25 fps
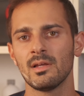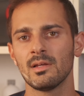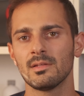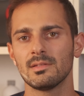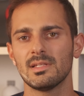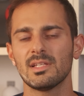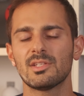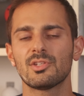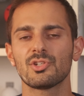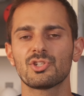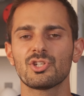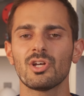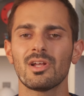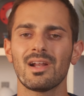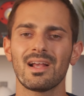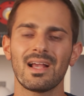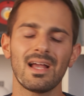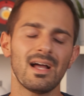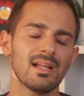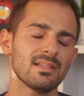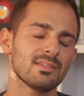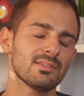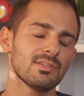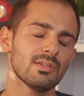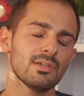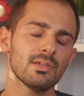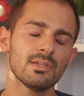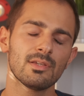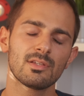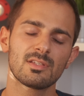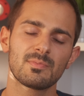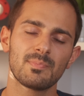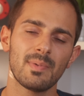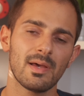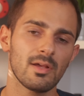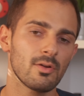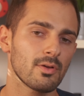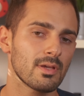Detto ciò ragazzi io
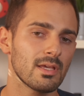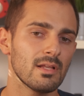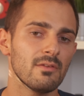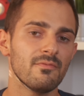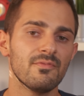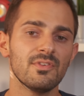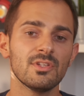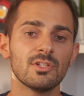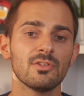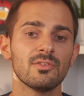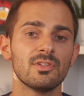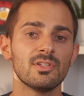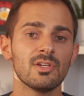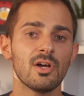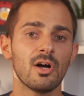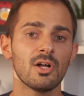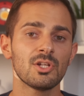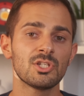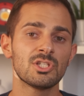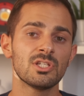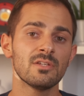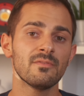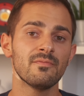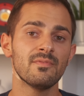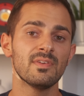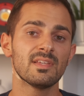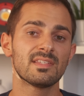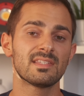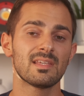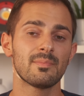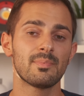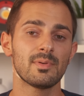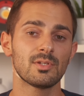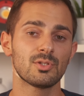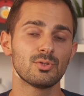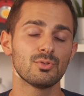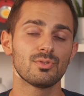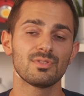spero che il video di oggi vi sia
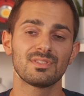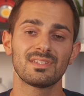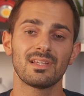piaciuto,